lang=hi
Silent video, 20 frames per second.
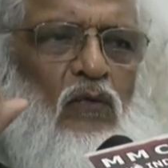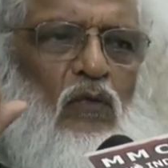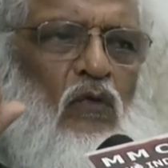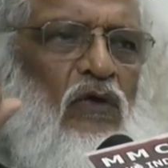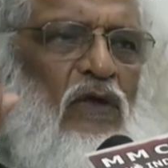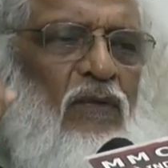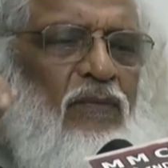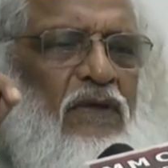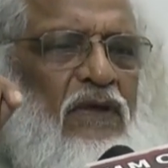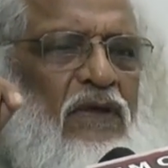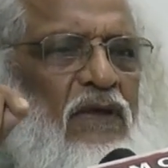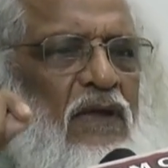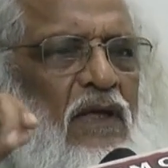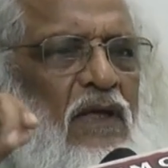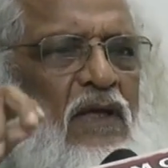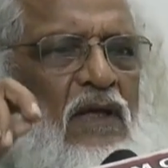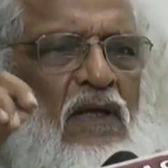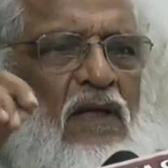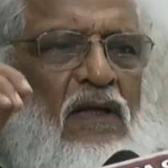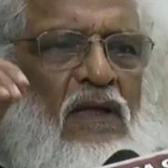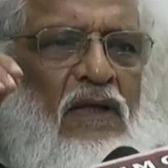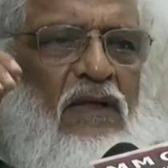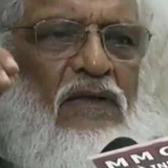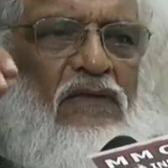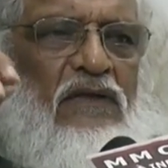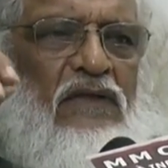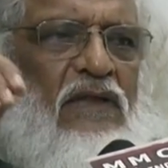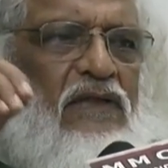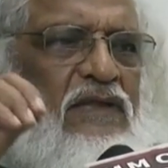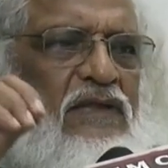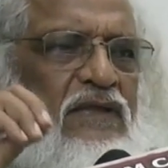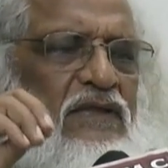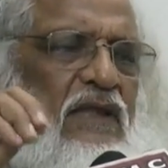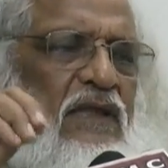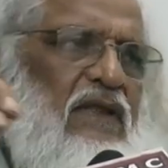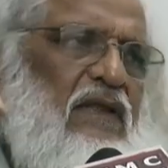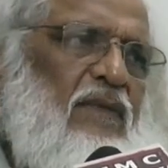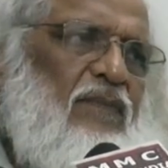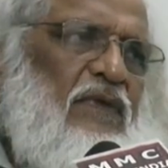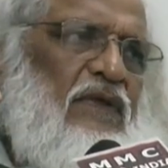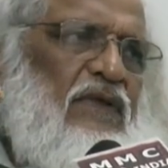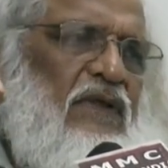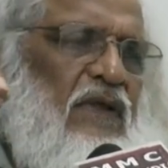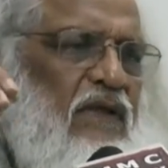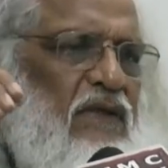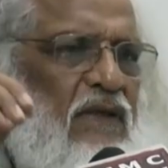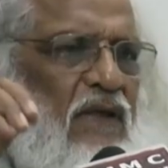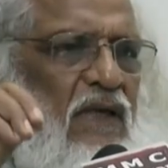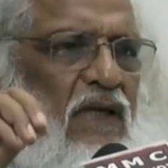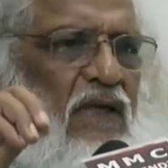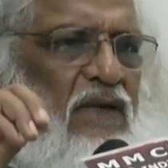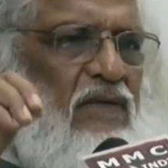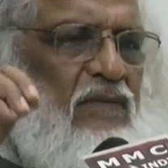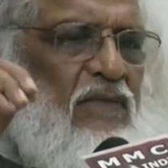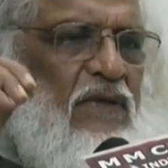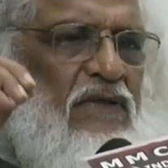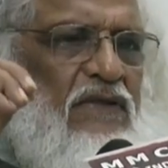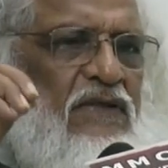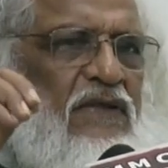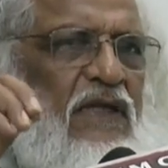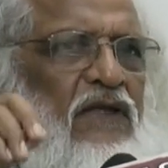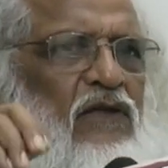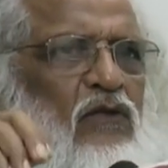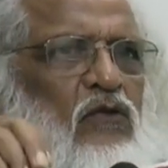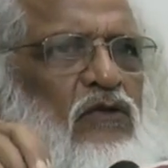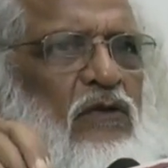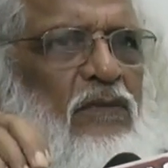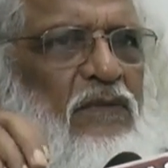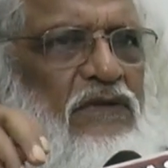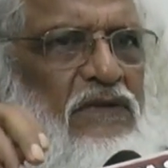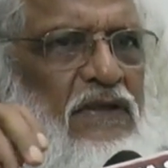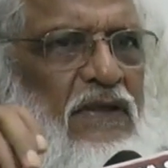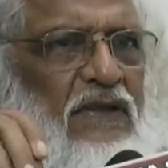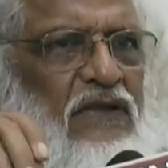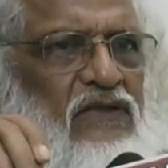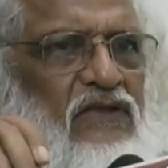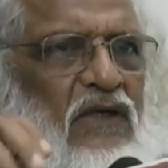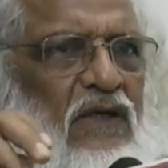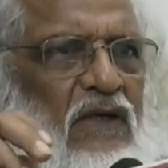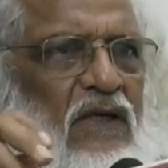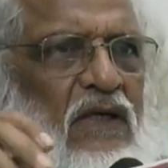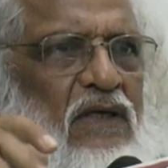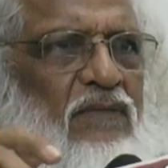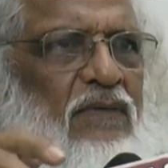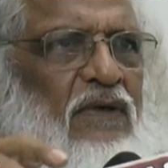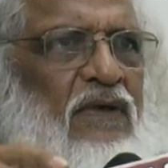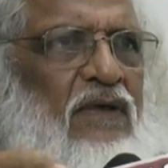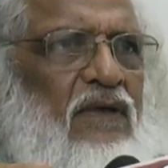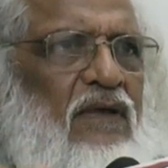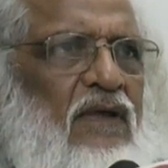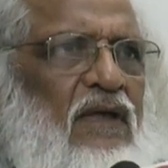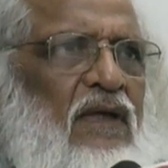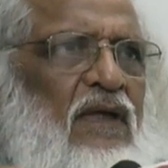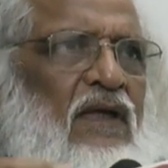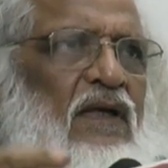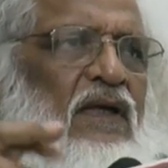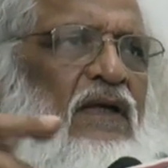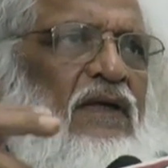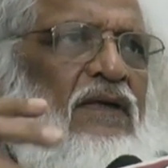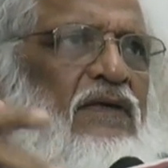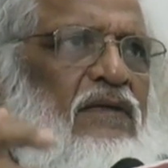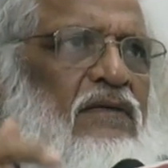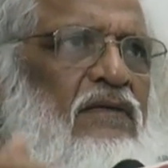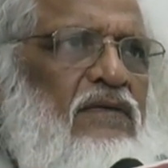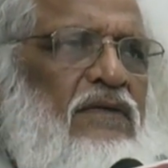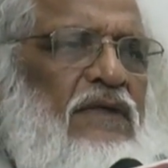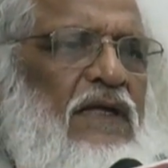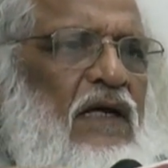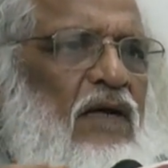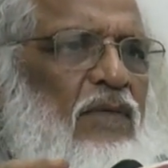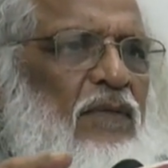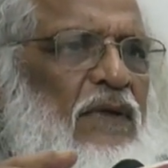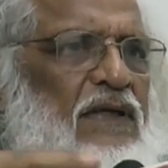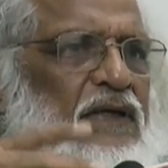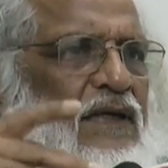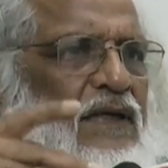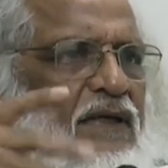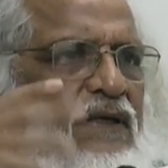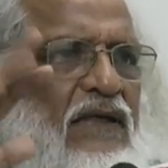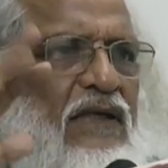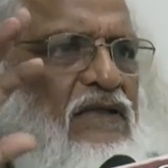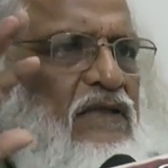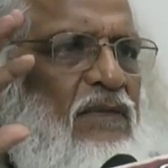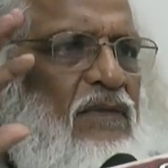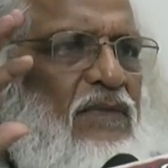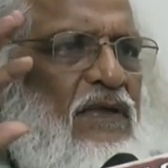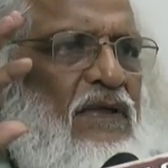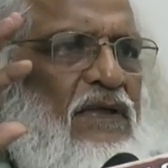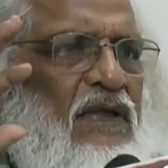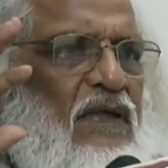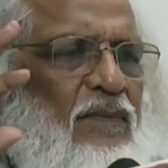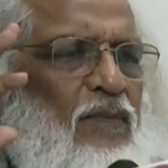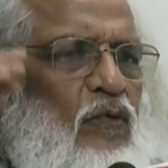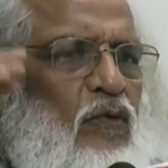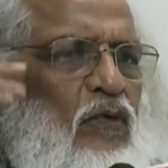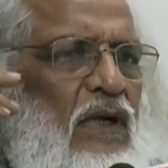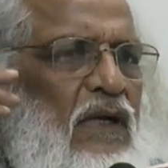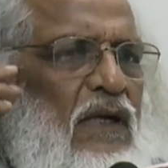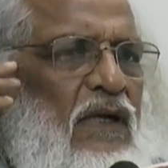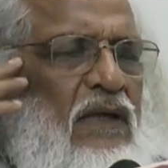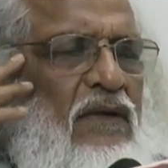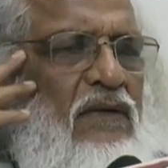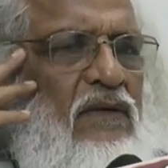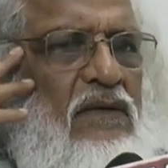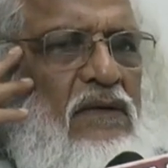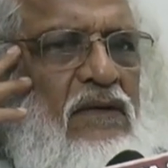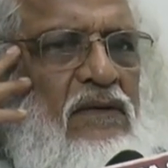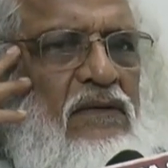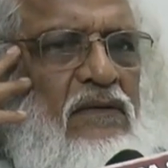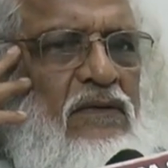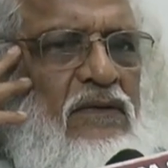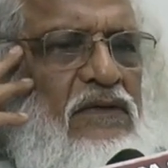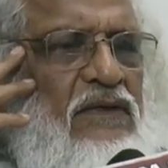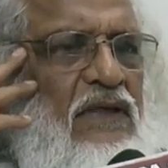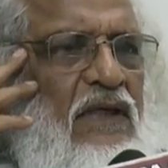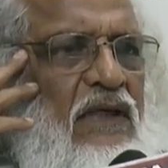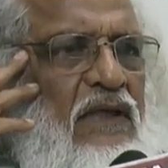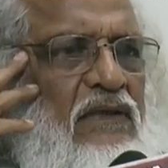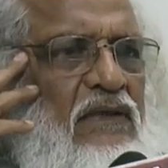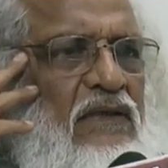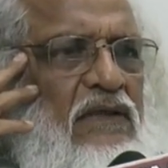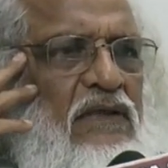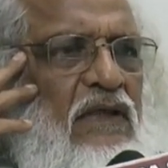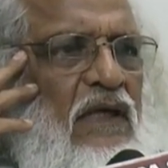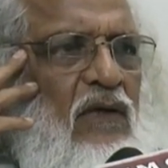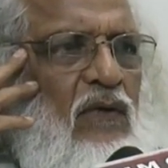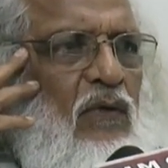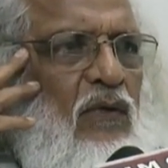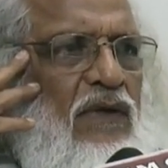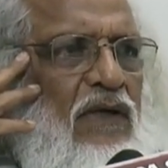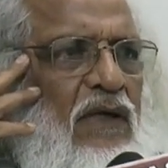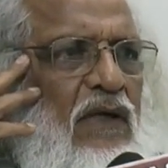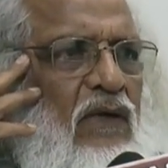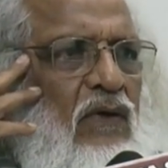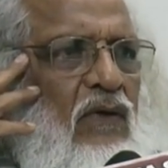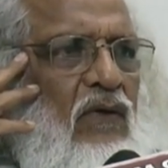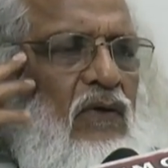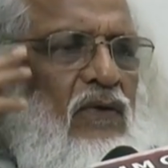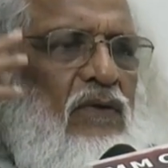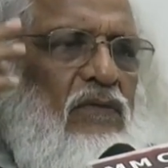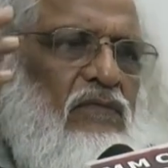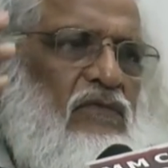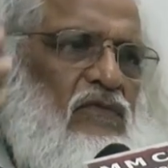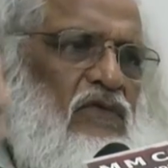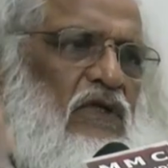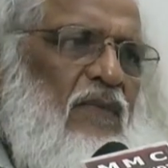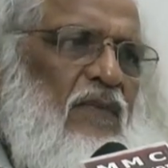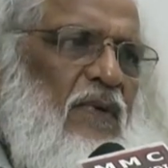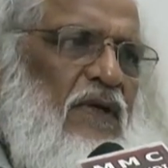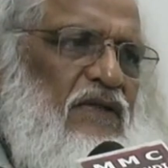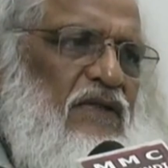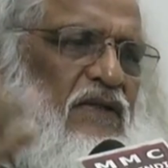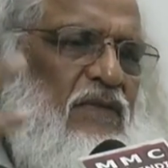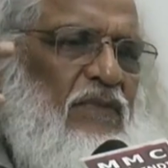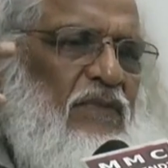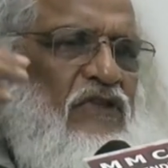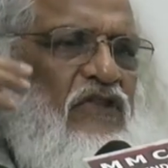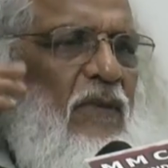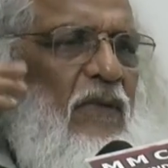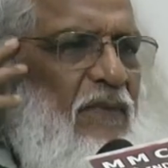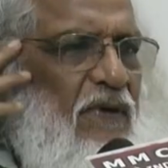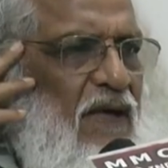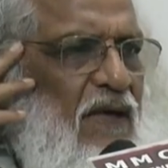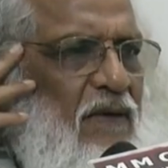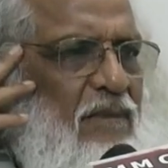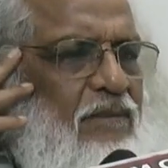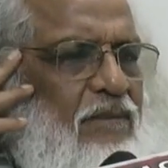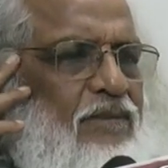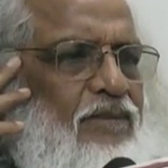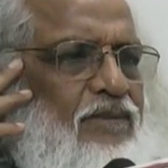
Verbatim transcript: उन्होंने भी जल्द से जल्द अपनी तख्लीक़ात भेजी यानी यूँ समझिए कि गालिबा डेढ़ महीने के अरसे में ये पूरा रिसाला तैयार हो गया और चार पाँच दिन में छप गया